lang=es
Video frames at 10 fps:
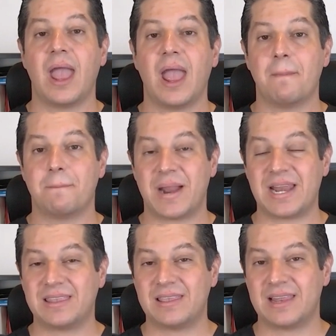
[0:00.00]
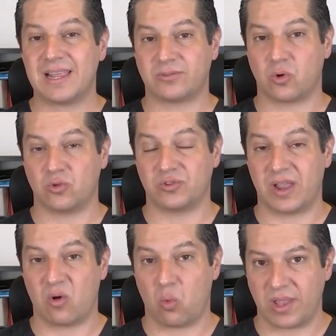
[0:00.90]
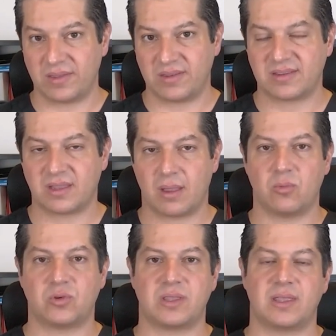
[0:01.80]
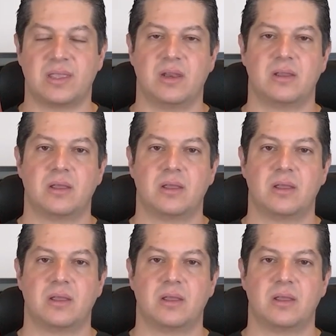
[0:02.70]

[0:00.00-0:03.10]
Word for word: Parte de las consecuencias que vamos a tener